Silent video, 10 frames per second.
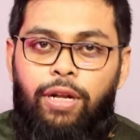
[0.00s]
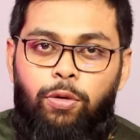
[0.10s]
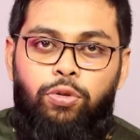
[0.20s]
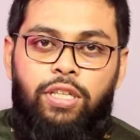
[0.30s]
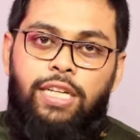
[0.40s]
কি
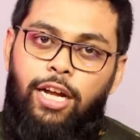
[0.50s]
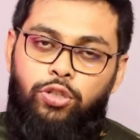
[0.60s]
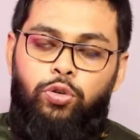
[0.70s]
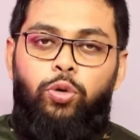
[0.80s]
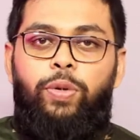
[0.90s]
আমাকে উঠতে
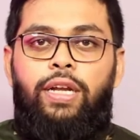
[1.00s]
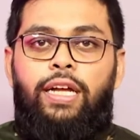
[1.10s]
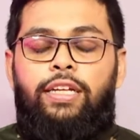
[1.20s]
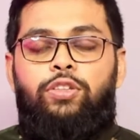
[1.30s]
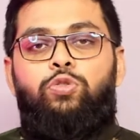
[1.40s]
সাহায্য করবেন
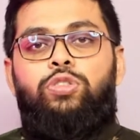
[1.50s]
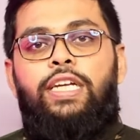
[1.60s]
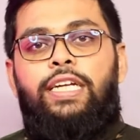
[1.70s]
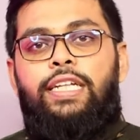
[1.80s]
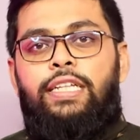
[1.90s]
নাকি তো
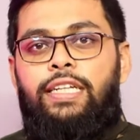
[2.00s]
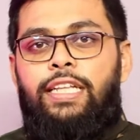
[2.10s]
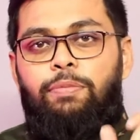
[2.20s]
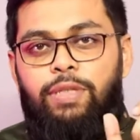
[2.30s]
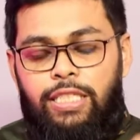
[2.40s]
সেই ক্ষেত্রে
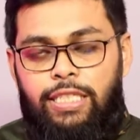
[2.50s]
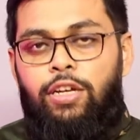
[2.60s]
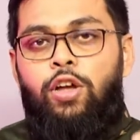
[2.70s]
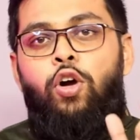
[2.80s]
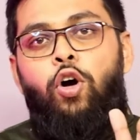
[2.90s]
দেখবেন যে
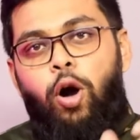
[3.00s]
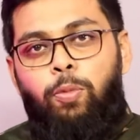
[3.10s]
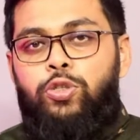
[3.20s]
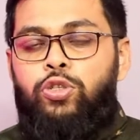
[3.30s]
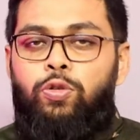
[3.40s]
সে
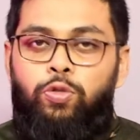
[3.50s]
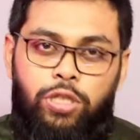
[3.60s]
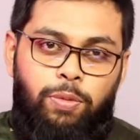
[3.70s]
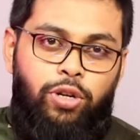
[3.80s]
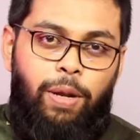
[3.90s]
অবশ্যই
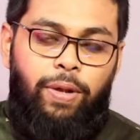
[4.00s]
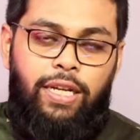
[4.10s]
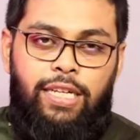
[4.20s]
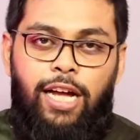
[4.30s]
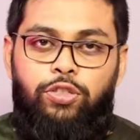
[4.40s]
খুশি মনে
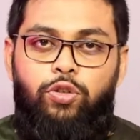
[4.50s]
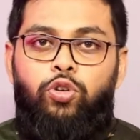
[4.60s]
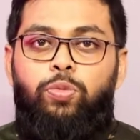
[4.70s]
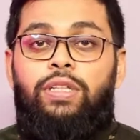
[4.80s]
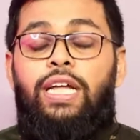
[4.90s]
আপনাকে সাহায্য
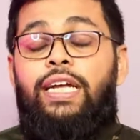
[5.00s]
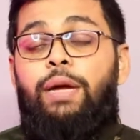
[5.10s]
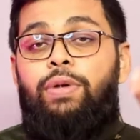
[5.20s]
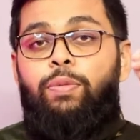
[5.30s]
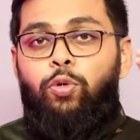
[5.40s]
করবে
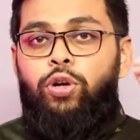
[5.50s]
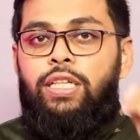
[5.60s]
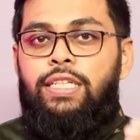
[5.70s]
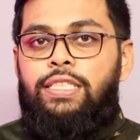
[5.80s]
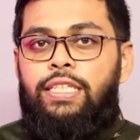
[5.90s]
তাকে আপনি
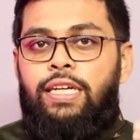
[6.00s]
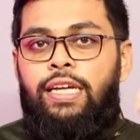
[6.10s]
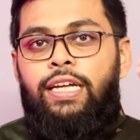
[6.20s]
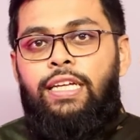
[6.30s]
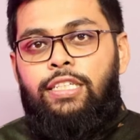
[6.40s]
বলে দিন যে
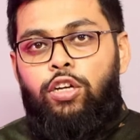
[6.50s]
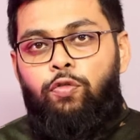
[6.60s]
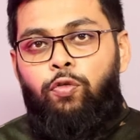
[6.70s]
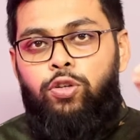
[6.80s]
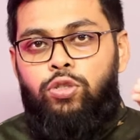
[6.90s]

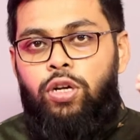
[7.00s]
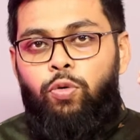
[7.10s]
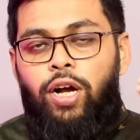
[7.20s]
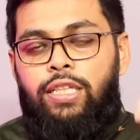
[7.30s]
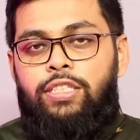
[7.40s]
যেন
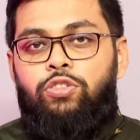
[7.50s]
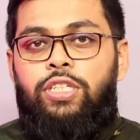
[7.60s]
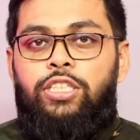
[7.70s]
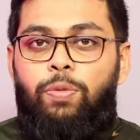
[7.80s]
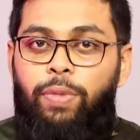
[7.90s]
ফজরের ওয়াক্তে
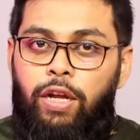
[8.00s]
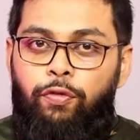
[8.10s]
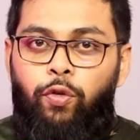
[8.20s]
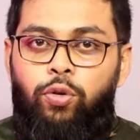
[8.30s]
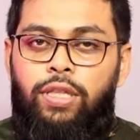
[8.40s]
যেন সে যেন
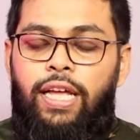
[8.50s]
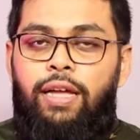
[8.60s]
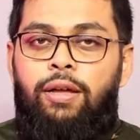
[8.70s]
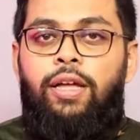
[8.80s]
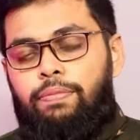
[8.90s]
আপনাকে ফোন
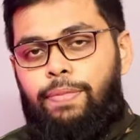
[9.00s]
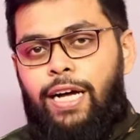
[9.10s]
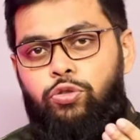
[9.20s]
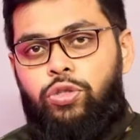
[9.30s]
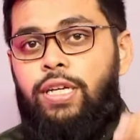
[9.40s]
দেয়
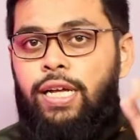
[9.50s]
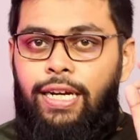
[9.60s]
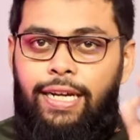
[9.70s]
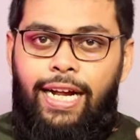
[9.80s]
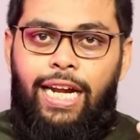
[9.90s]
বা যদি
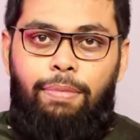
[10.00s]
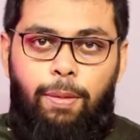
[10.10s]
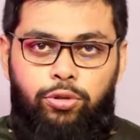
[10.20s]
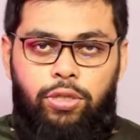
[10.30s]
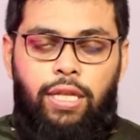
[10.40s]
টাকার
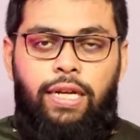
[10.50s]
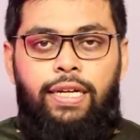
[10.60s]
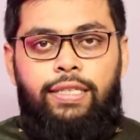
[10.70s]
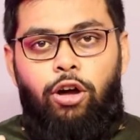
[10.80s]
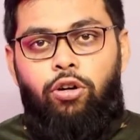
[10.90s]
ব্যবস্থা
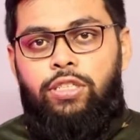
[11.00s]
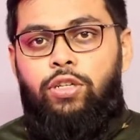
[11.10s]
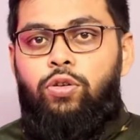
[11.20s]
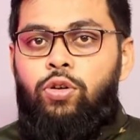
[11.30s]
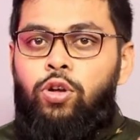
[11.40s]
থাকে তাহলে
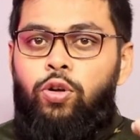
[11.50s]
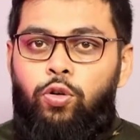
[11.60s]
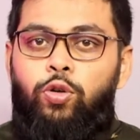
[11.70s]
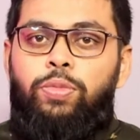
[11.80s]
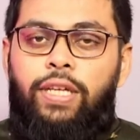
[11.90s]
যেন
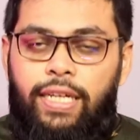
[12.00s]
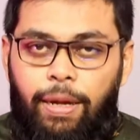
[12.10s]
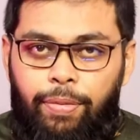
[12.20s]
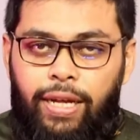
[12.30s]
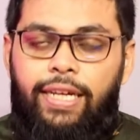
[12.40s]
ঘুম থেকে
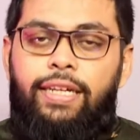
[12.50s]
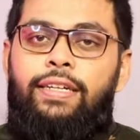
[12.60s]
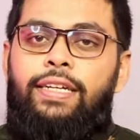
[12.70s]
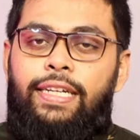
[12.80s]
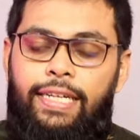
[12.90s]
আপনাকে
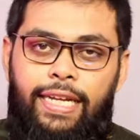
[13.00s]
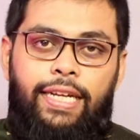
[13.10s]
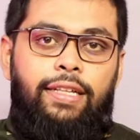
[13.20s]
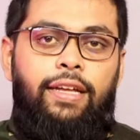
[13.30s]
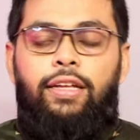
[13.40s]

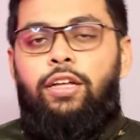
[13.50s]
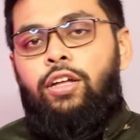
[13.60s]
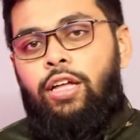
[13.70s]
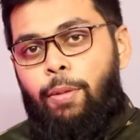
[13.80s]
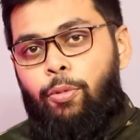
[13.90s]
ডেকে দেয়
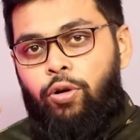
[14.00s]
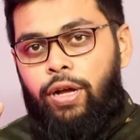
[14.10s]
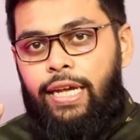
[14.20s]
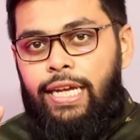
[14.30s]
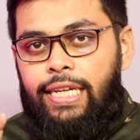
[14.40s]
এবং
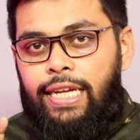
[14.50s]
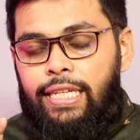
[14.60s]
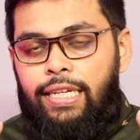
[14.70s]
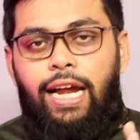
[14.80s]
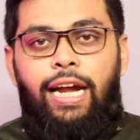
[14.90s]
এই
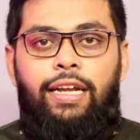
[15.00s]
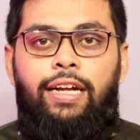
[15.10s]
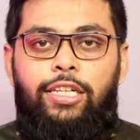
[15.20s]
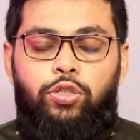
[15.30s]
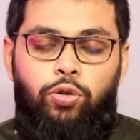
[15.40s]
ক্ষেত্রে
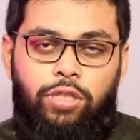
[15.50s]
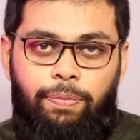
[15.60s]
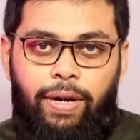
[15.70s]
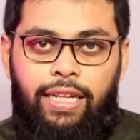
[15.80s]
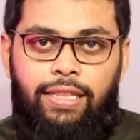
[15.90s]
আরেকটা কাজ
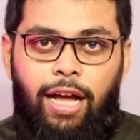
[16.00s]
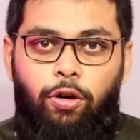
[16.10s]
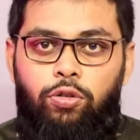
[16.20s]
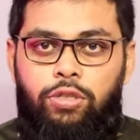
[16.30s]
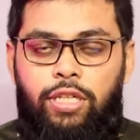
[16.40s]
করতে পারেন তা
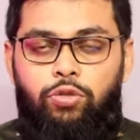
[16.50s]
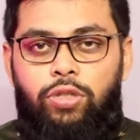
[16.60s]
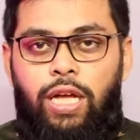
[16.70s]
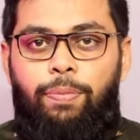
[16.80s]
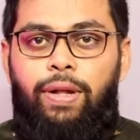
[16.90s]
হচ্ছে
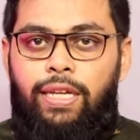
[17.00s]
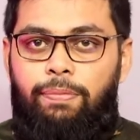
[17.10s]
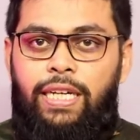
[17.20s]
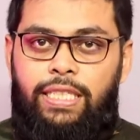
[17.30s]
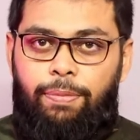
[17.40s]
যদি
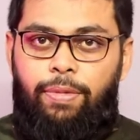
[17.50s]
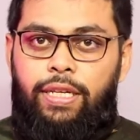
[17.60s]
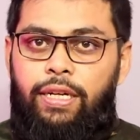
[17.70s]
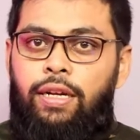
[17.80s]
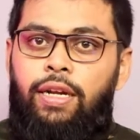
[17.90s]
আপনাদের বাসায়
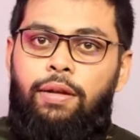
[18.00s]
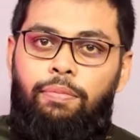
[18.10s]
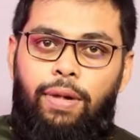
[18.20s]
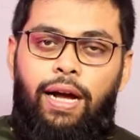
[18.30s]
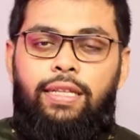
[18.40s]
আপনাদের
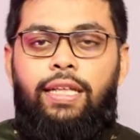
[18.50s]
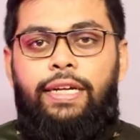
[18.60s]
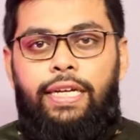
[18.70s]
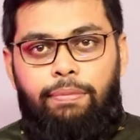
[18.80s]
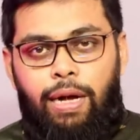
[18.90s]
মা
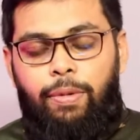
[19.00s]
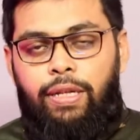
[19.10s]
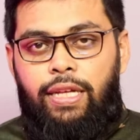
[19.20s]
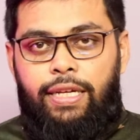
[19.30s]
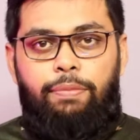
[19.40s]
থাকে
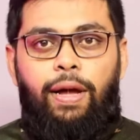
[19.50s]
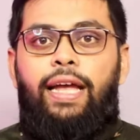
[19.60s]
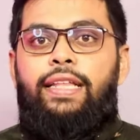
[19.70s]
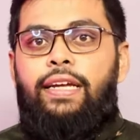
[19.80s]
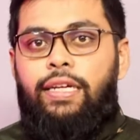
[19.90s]
বাবা থাকে
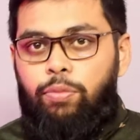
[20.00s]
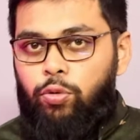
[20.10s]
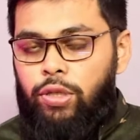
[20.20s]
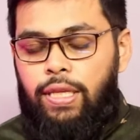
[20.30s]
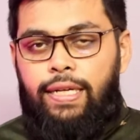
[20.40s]
ভাই থাকে
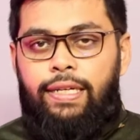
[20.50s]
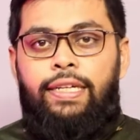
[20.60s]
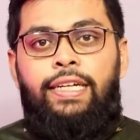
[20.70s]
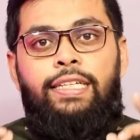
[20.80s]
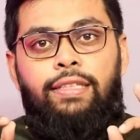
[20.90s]
বোন থাকে
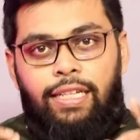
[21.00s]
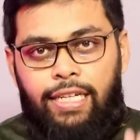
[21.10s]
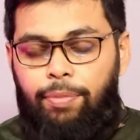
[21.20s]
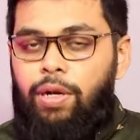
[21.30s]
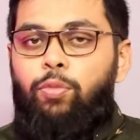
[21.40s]

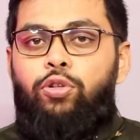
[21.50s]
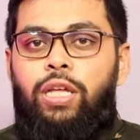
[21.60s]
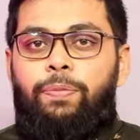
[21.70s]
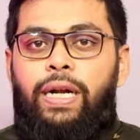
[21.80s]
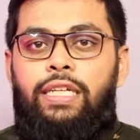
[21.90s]
তাদেরকে আপনারা
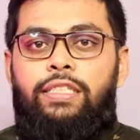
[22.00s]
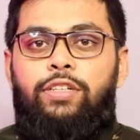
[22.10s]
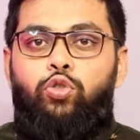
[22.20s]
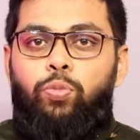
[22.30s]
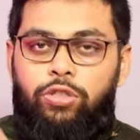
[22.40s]
বলতে পারেন
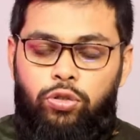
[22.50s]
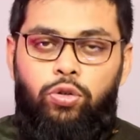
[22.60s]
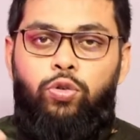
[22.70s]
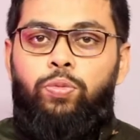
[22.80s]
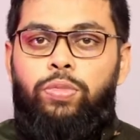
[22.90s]
যে তোমরা
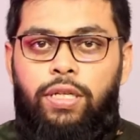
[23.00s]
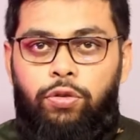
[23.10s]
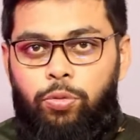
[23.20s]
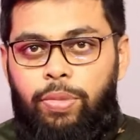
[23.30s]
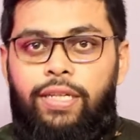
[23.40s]
যখন ঘুম
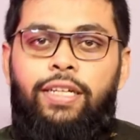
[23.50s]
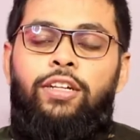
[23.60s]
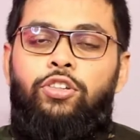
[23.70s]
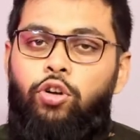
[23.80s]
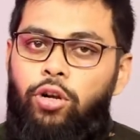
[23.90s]
থেকে উঠবে
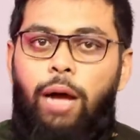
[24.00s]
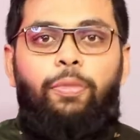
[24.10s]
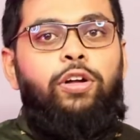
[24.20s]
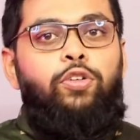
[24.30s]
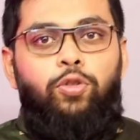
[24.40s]
তখন
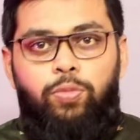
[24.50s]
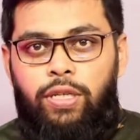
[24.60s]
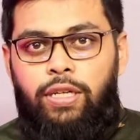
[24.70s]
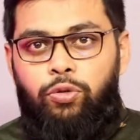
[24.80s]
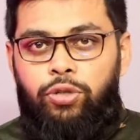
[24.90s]
আমাকেও ঘুম
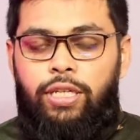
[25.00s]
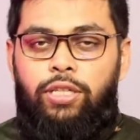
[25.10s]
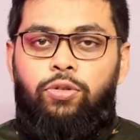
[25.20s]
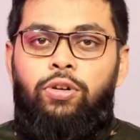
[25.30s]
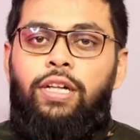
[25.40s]
থেকে
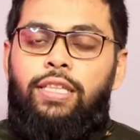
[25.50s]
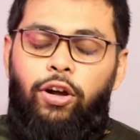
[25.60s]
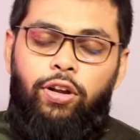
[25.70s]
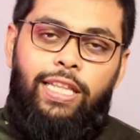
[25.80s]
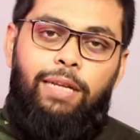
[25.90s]
উঠিয়ে দিও
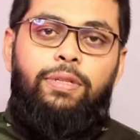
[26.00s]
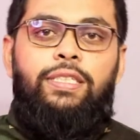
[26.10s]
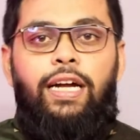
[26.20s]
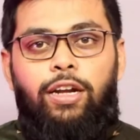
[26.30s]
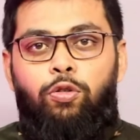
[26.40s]
তাহলে দেখবে
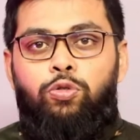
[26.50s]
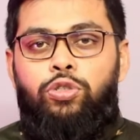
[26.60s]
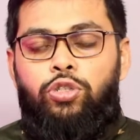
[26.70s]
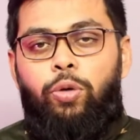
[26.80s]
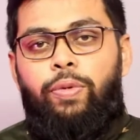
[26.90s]
তারাও
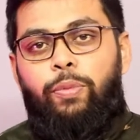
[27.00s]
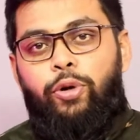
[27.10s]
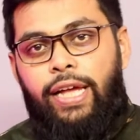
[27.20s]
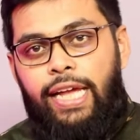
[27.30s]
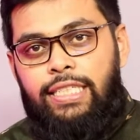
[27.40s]
খুশি হবে
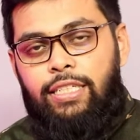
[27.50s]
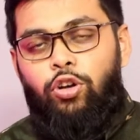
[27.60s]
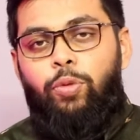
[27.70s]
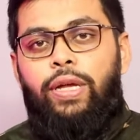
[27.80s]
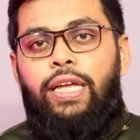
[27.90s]
এবং এই
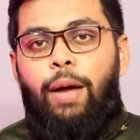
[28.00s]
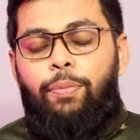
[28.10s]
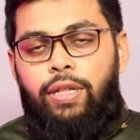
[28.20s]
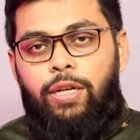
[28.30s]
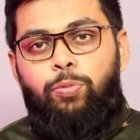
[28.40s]
সাথে হবে কি
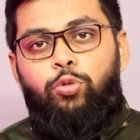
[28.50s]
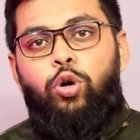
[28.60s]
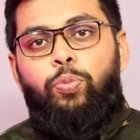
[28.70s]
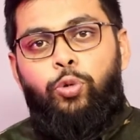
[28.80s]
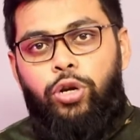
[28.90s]
আপনাদের
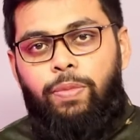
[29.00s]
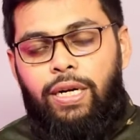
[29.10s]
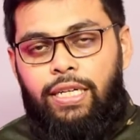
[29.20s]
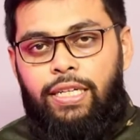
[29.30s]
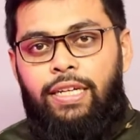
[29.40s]
পুরো
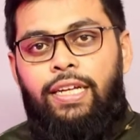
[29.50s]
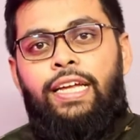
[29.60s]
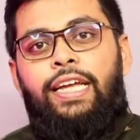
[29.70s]
পরিবারটি